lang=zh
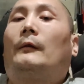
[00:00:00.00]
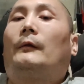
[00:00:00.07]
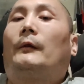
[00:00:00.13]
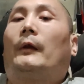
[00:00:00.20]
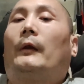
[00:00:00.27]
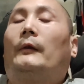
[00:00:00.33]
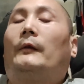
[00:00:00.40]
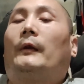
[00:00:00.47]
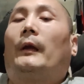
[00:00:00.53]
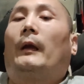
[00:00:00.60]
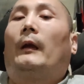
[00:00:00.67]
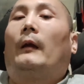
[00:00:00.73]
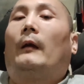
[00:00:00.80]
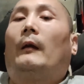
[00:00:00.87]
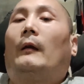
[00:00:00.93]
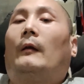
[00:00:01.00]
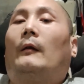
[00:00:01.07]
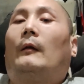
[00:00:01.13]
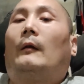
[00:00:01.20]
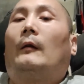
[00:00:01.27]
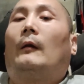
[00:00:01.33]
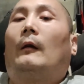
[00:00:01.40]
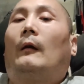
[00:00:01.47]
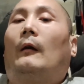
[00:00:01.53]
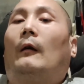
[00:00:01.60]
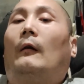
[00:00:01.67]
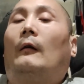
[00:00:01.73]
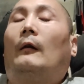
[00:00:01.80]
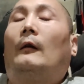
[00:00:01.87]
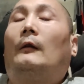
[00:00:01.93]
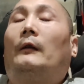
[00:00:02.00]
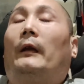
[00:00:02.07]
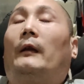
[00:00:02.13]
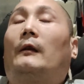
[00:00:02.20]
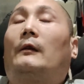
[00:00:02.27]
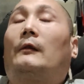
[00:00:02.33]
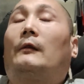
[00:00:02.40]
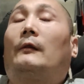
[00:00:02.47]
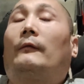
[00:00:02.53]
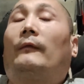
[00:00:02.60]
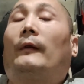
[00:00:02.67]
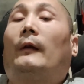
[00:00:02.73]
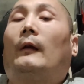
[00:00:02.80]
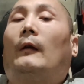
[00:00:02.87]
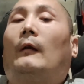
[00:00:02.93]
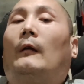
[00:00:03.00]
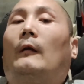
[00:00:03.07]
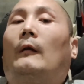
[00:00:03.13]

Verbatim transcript: 夜间二十二点十四分，